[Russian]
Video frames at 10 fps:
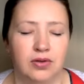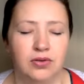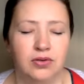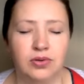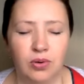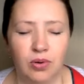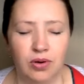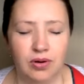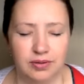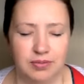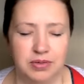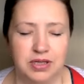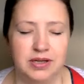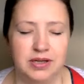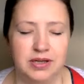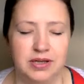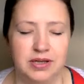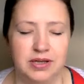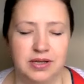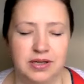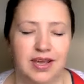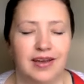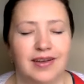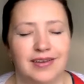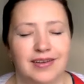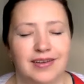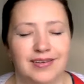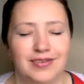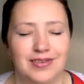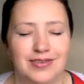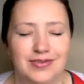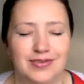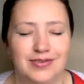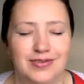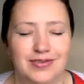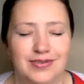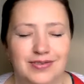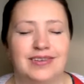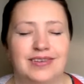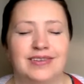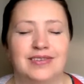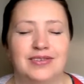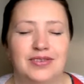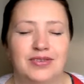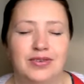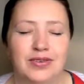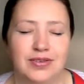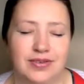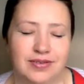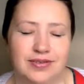Но там есть колючки. Это вот.